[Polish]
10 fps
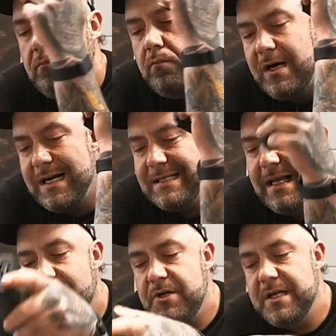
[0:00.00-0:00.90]
raz na
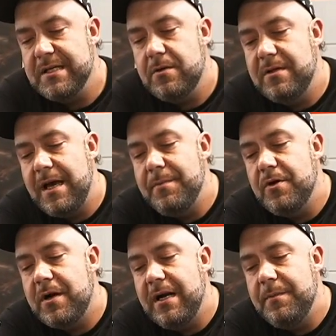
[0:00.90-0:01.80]
jakiś czas go dajmy
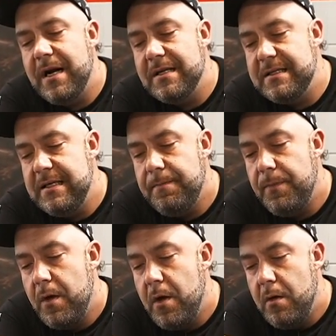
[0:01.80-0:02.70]
do kalibracji,
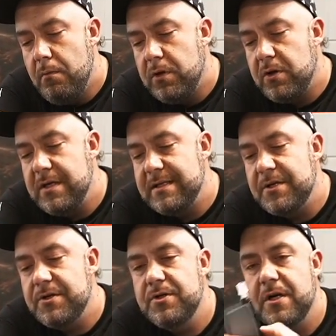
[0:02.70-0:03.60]
bo to nie
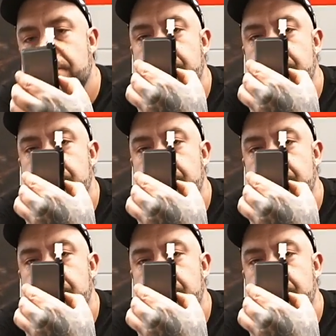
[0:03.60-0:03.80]
znaczy, że trzeba go